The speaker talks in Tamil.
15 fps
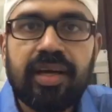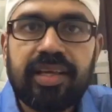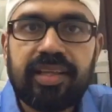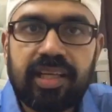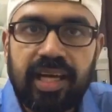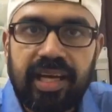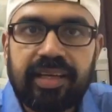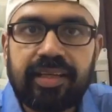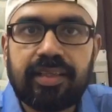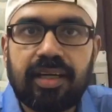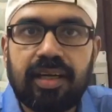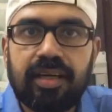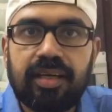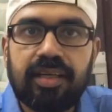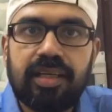இது
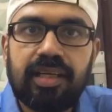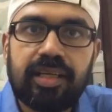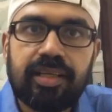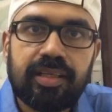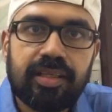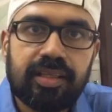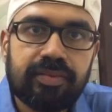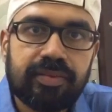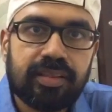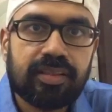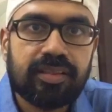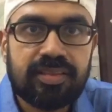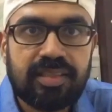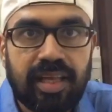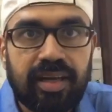கரெக்டாக இல்லை இது வந்து
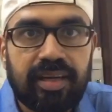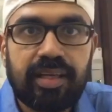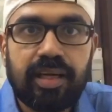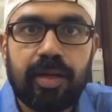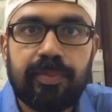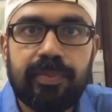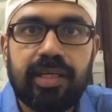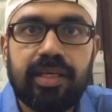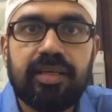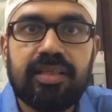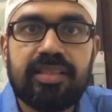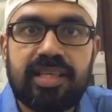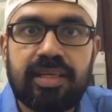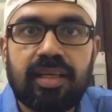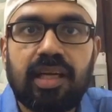சரியா அப்படின்னு
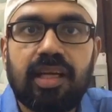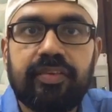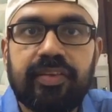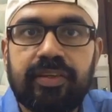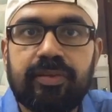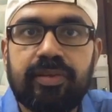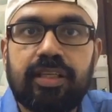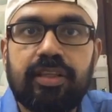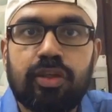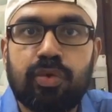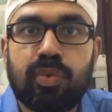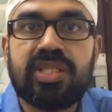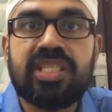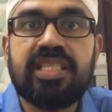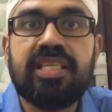நான் ஜென்ரலாகவே உங்ககிட்ட அந்த
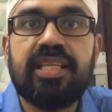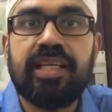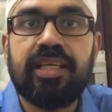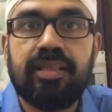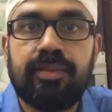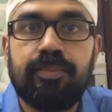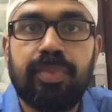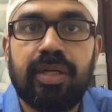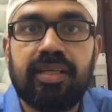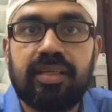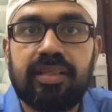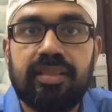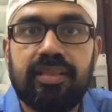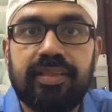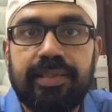கொஸ்டினிங்
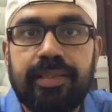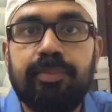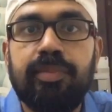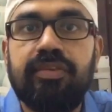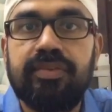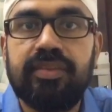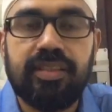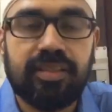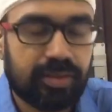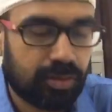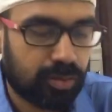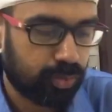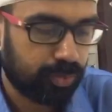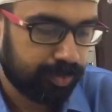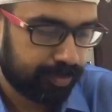பண்ணுற திறமை வந்து
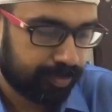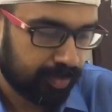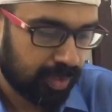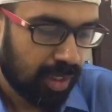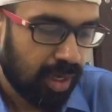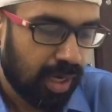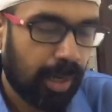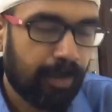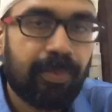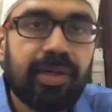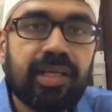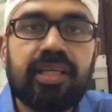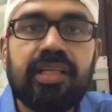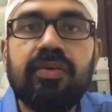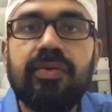இருக்கும்
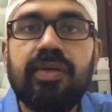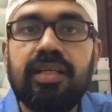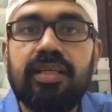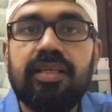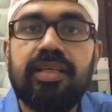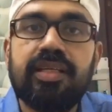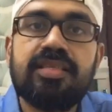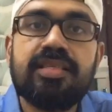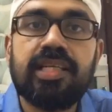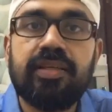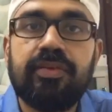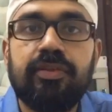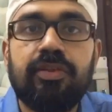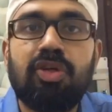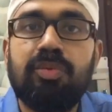அப்படி இருக்கவங்களுக்கு
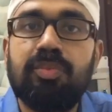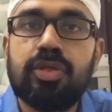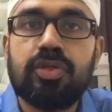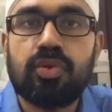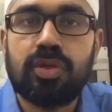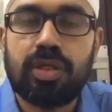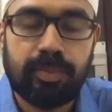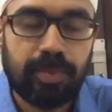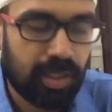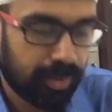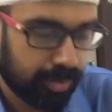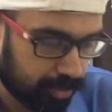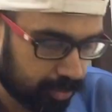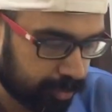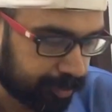டெஸ்டிங் வந்து ரொம்ப
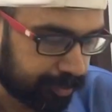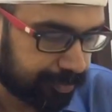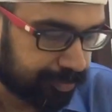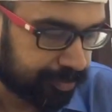சூட்டபுளாக இருக்கும்